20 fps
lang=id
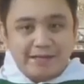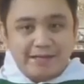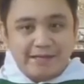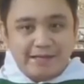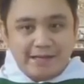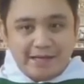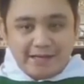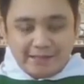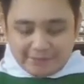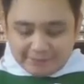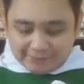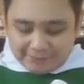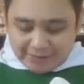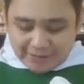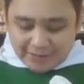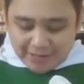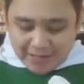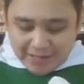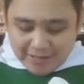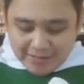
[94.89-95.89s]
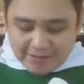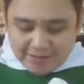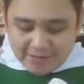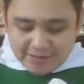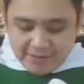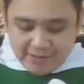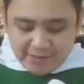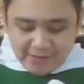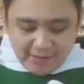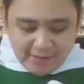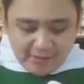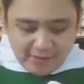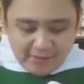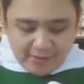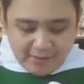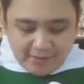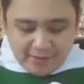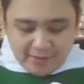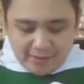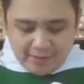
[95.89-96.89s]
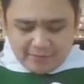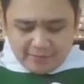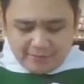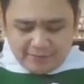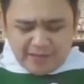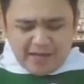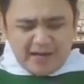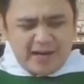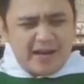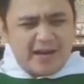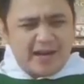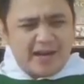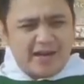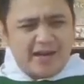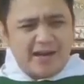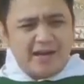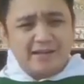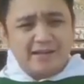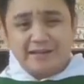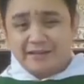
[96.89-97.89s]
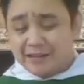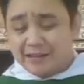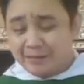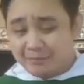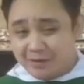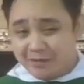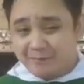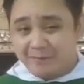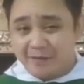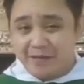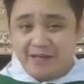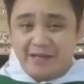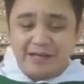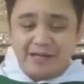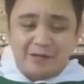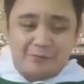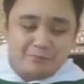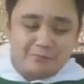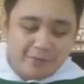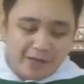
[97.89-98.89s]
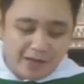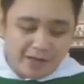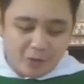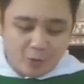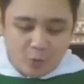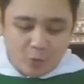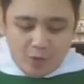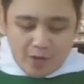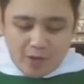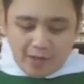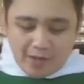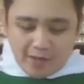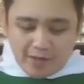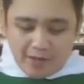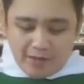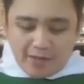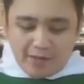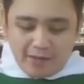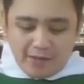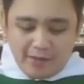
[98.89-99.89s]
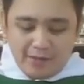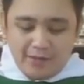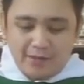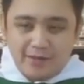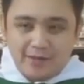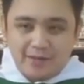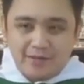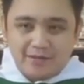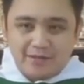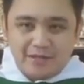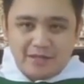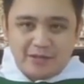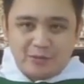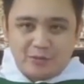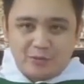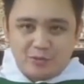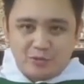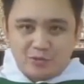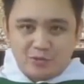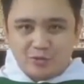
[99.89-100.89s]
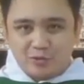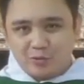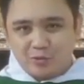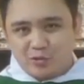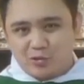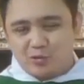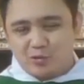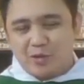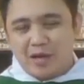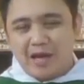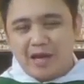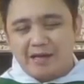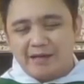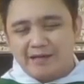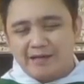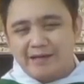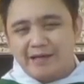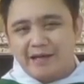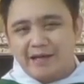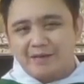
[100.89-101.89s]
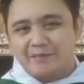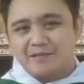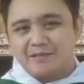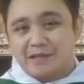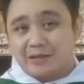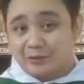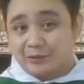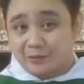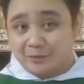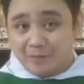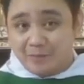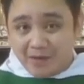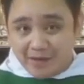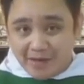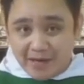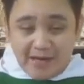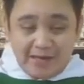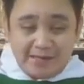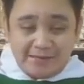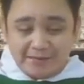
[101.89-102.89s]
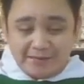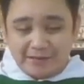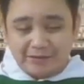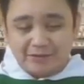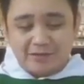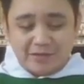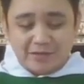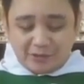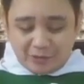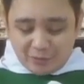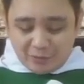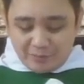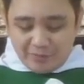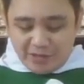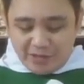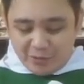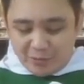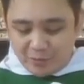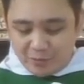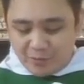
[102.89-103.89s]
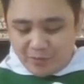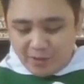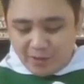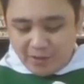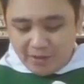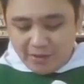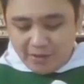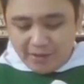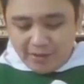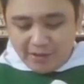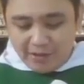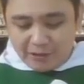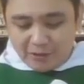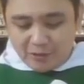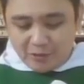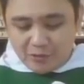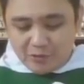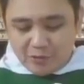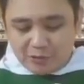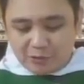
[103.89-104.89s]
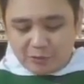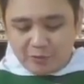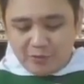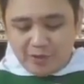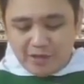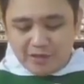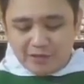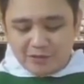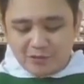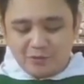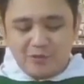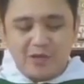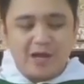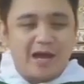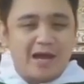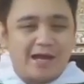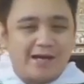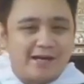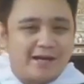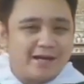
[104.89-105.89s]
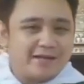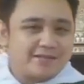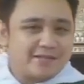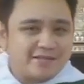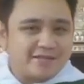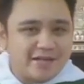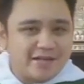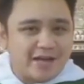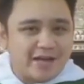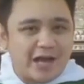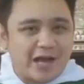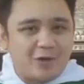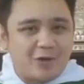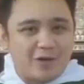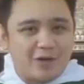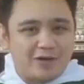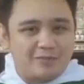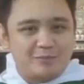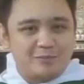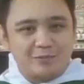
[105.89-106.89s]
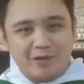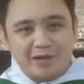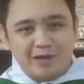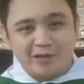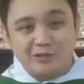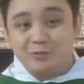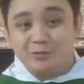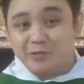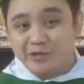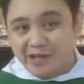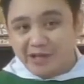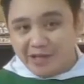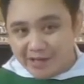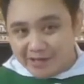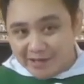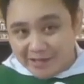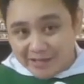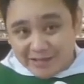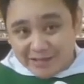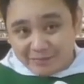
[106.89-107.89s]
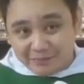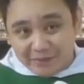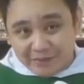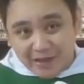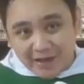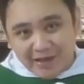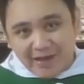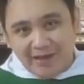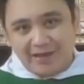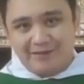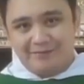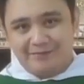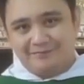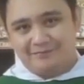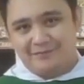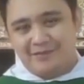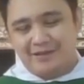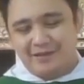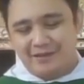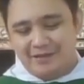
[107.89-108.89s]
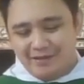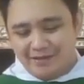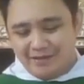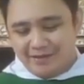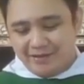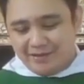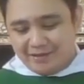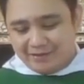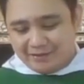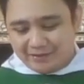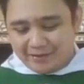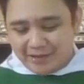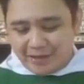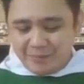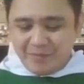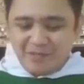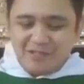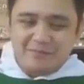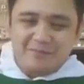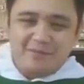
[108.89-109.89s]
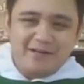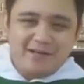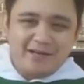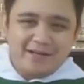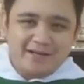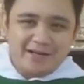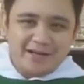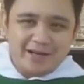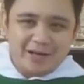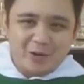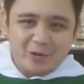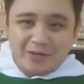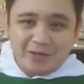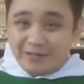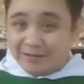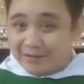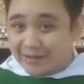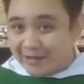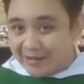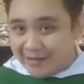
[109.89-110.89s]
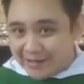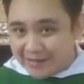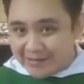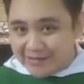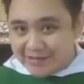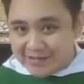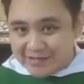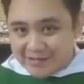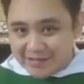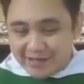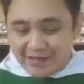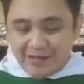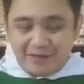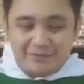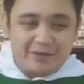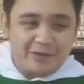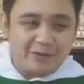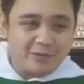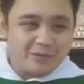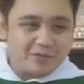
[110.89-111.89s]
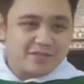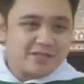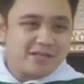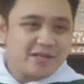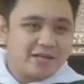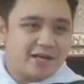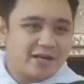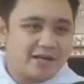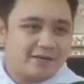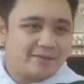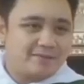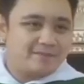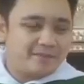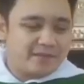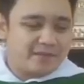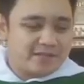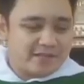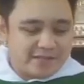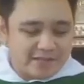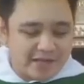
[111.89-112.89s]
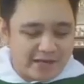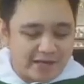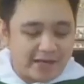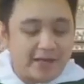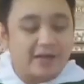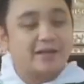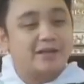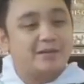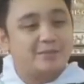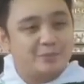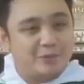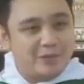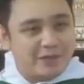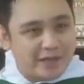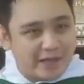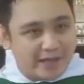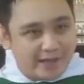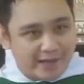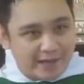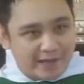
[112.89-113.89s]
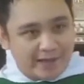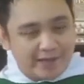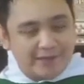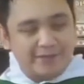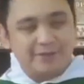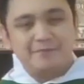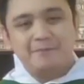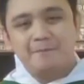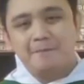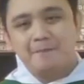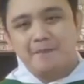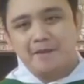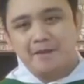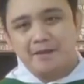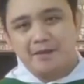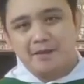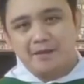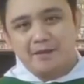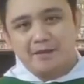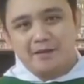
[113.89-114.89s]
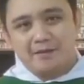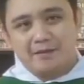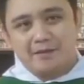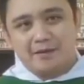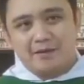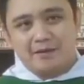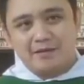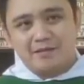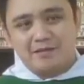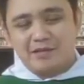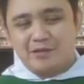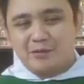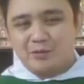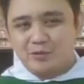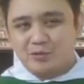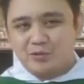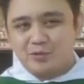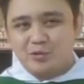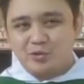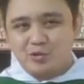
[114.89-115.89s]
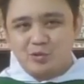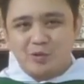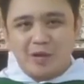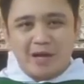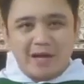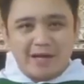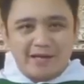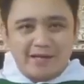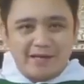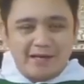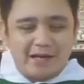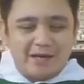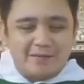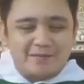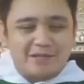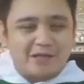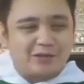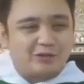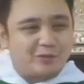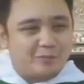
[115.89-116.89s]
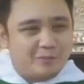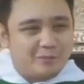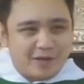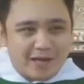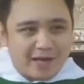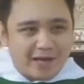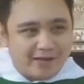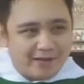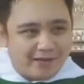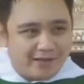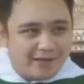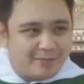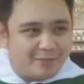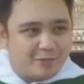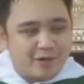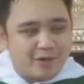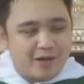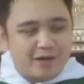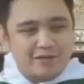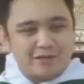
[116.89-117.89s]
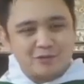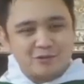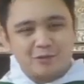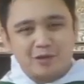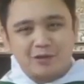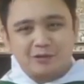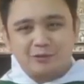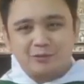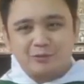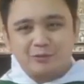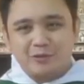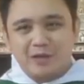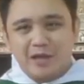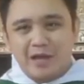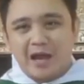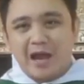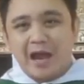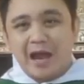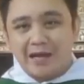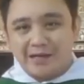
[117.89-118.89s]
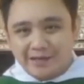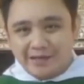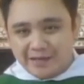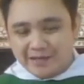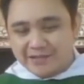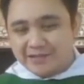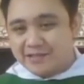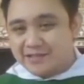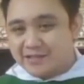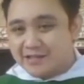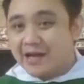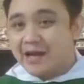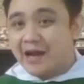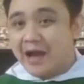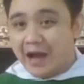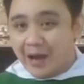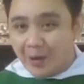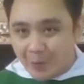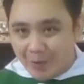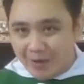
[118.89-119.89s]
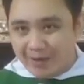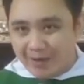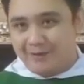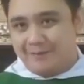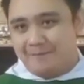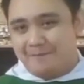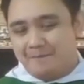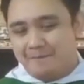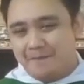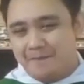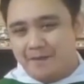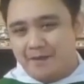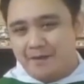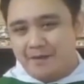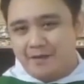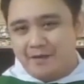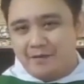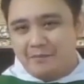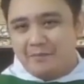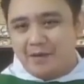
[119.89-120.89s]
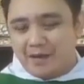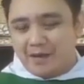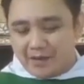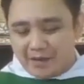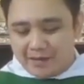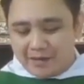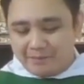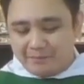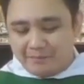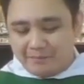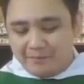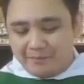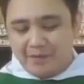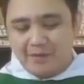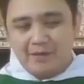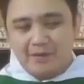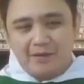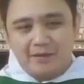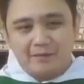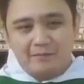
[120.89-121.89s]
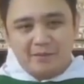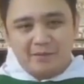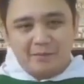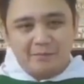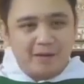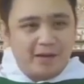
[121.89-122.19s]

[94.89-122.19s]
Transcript: yang terkasih, kadang-kadang kita berpikir bahwa siklus tujuh hari dalam satu pekan atau satu minggu itu suatu yang sudah ada sejak awal mula dunia diciptakan. Ya. Tetapi sebenarnya kalau kita lihat sejarah manusia, sejarah kebudayaan, siklus tujuh hari dalam satu pekan ini bukan suatu yang ada sejak awal. Bahkan berbagai